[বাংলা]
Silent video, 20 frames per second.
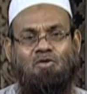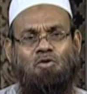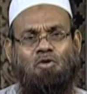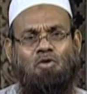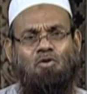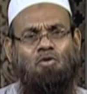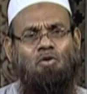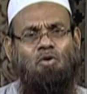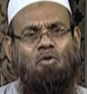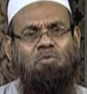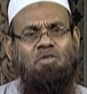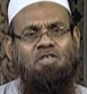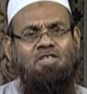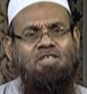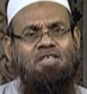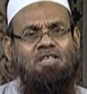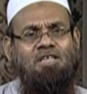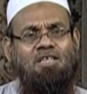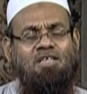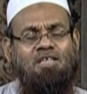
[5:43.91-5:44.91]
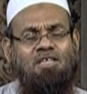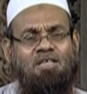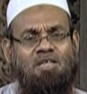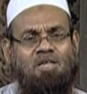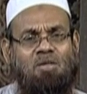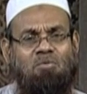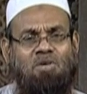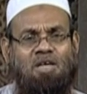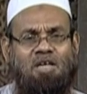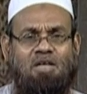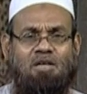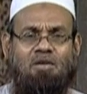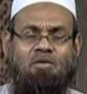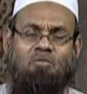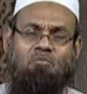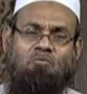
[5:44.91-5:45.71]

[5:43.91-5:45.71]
যত বেশি মানে